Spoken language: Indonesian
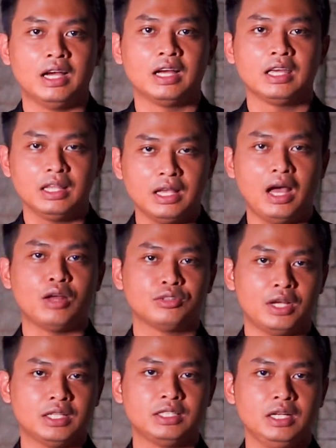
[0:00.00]
yang kita harus
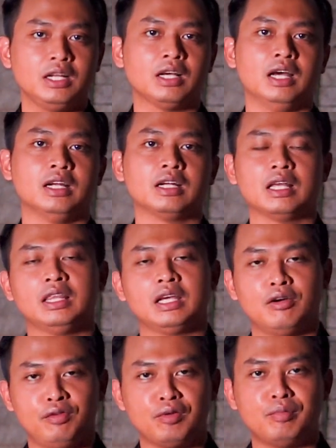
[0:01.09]
hasilkan
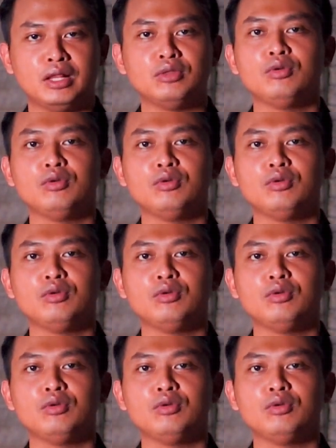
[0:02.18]
ketika firman